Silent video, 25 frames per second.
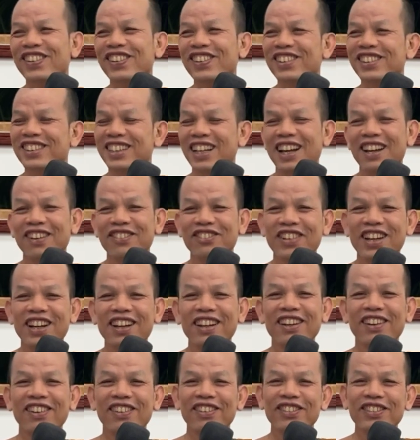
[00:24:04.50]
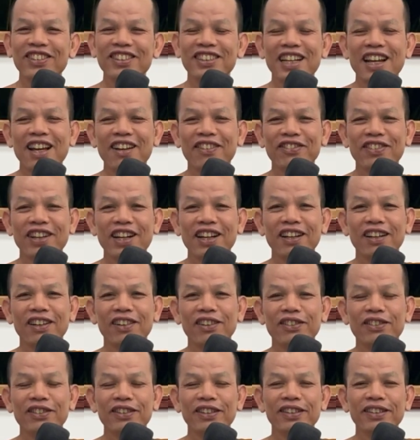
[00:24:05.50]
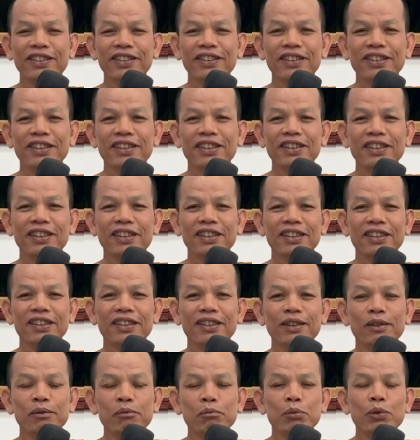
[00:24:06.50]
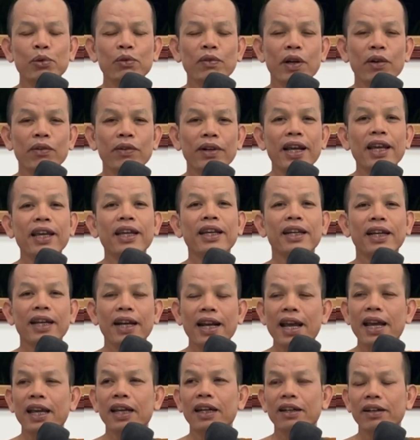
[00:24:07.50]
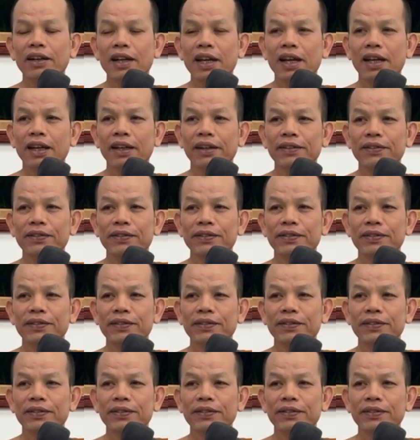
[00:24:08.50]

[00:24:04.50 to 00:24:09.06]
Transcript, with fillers: อดสาฟังเอาอดสาฟังเอาผู้เว้าไทยกับไรแล้วล่ะ